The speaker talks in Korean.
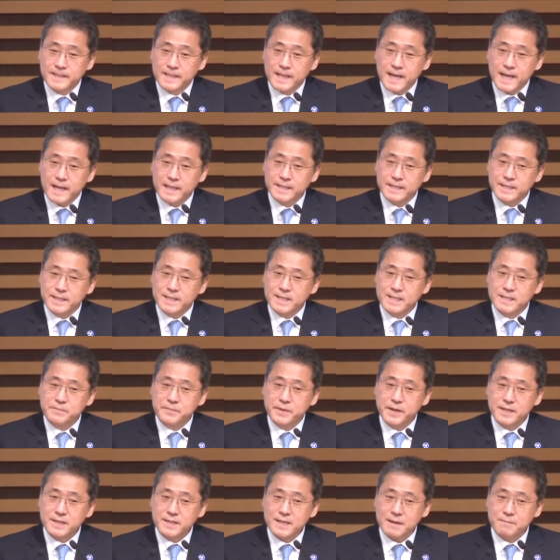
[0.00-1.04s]
한
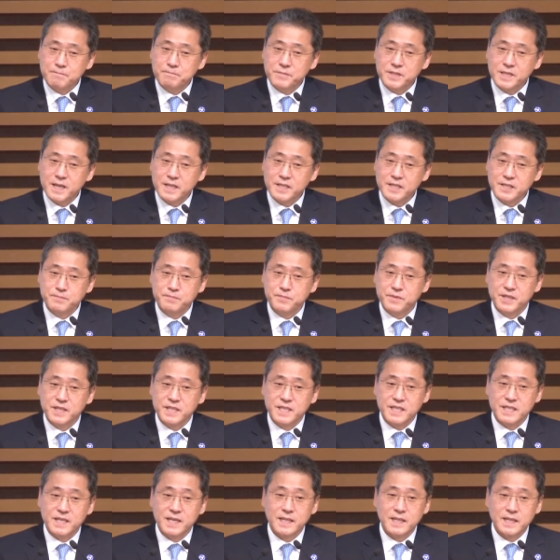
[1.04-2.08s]
203, 3 40년
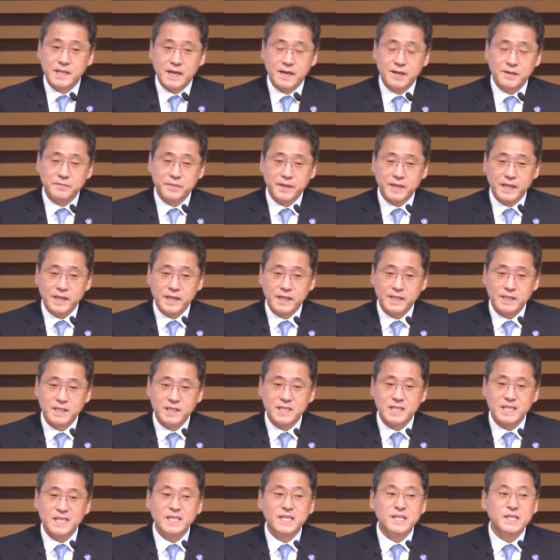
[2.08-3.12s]
지난 다음에
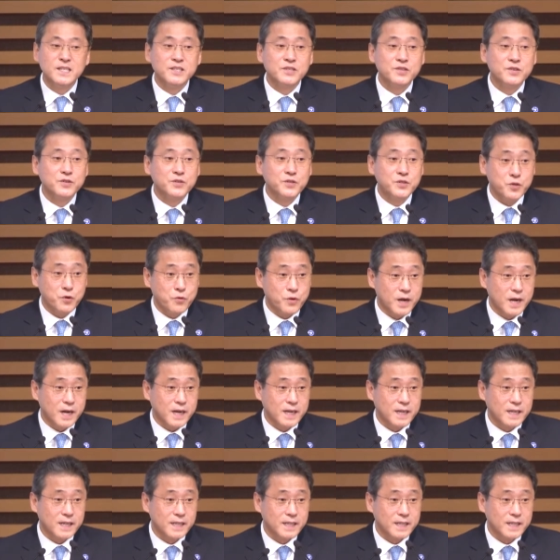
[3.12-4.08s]
진성 여왕